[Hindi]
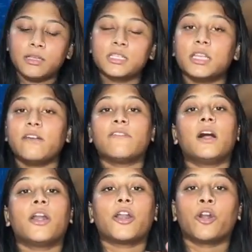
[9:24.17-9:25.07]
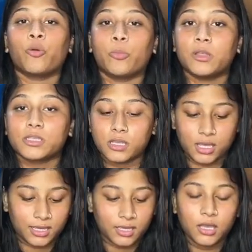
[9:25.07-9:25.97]
सिर्फ हंड्रेड रुपीज़ की
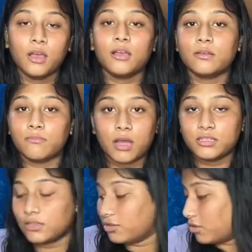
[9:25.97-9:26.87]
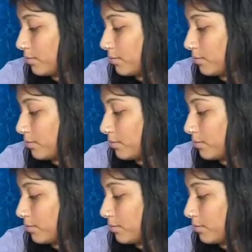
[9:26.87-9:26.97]
है मान सकते हो